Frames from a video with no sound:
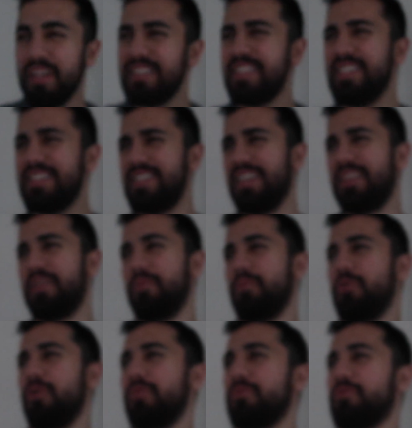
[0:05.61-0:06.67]
Nasıl hissettim
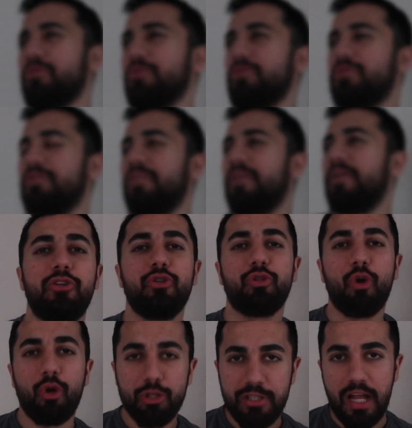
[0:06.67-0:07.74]
biliyor musunuz? Hani şu
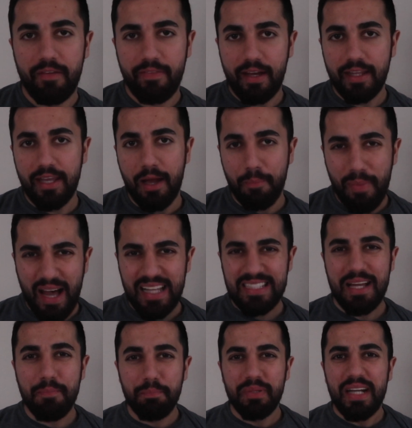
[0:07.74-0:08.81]
görsel var ya
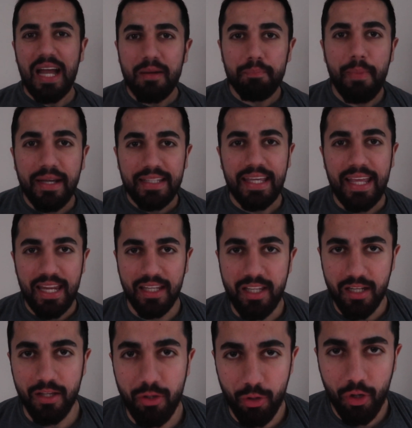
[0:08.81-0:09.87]
bazen bırakmak
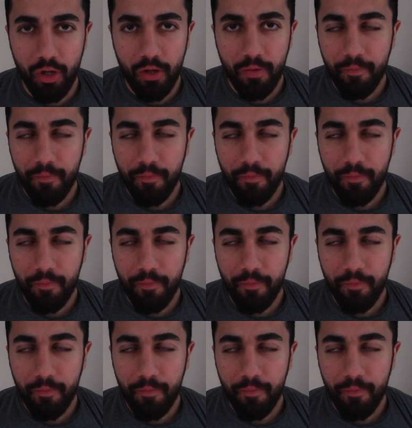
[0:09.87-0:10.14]
gerekir diyor.